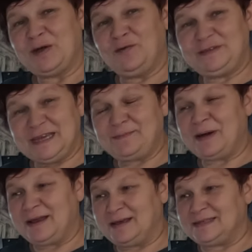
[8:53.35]
У всех
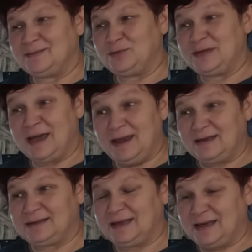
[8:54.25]
по-разному,
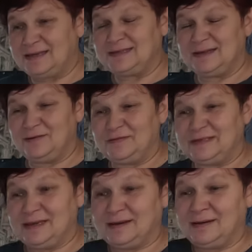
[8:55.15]
диалекты разные у
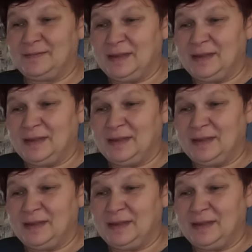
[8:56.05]
всех.